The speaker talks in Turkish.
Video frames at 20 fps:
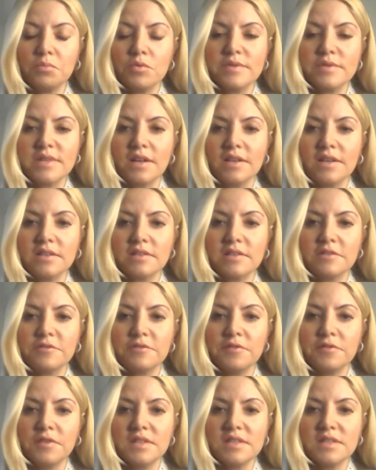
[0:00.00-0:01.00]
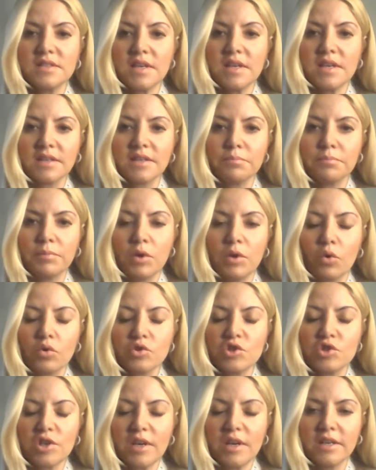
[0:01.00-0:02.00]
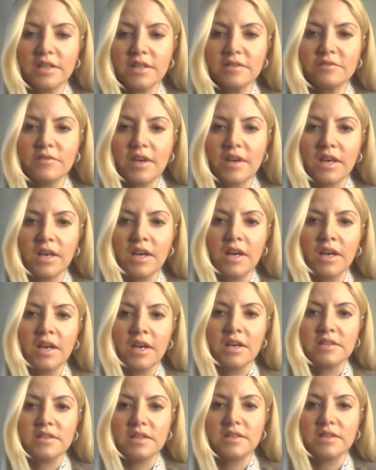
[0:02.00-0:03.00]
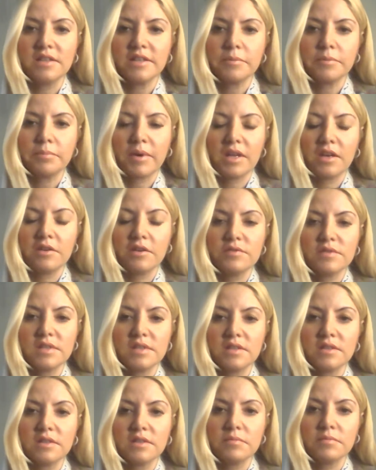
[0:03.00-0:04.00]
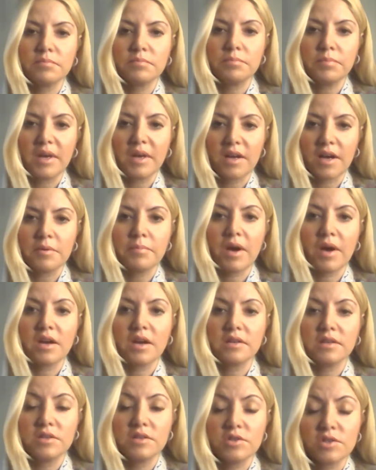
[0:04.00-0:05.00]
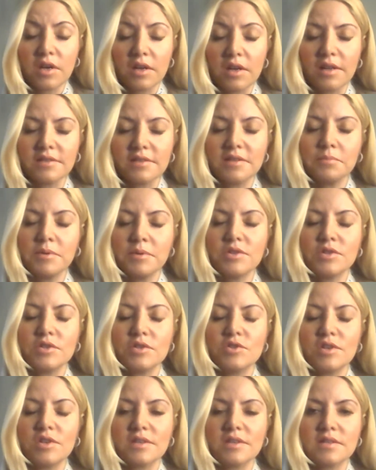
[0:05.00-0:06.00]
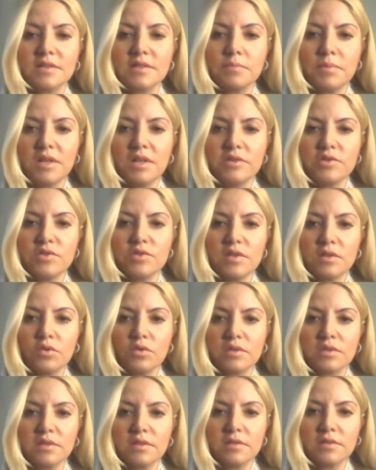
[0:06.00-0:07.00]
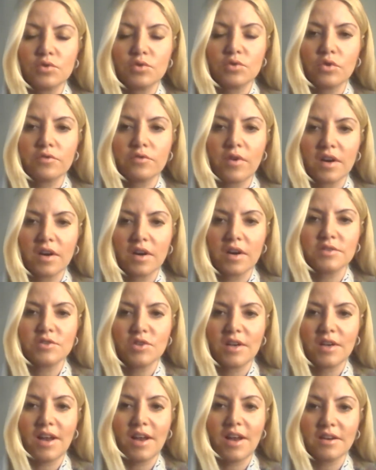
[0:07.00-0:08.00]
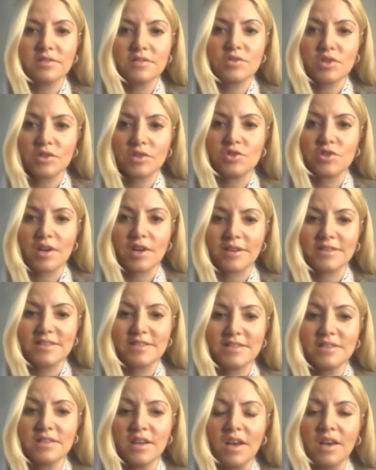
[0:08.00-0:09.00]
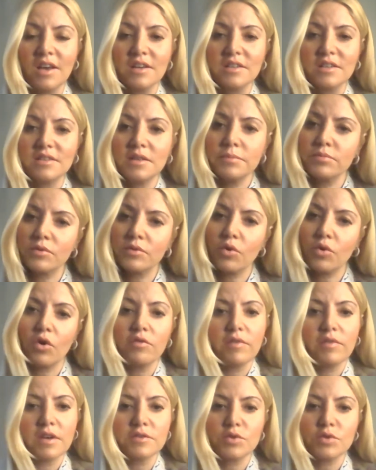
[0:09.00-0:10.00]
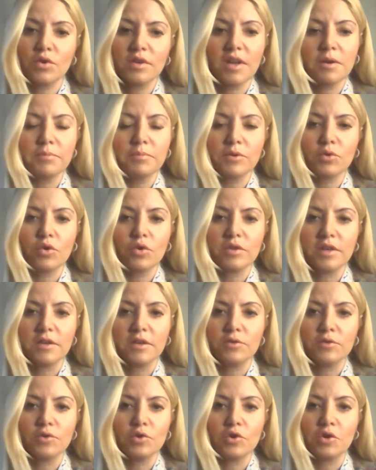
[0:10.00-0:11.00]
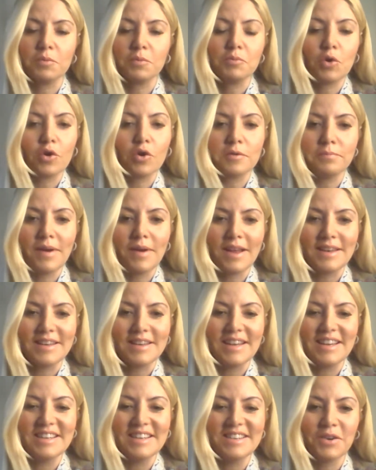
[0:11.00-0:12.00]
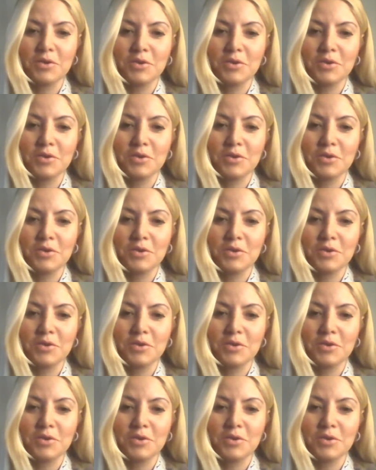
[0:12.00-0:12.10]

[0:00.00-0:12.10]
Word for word: Özellikle fintech, blockchain ve dediğin gibi NFT'nin beraber inşallah da başaracaksınız birleştiği noktada çok farklı şeyler çıkacaktır deyip konvansiyonel bir konuya dönüyorum Gökmen'le.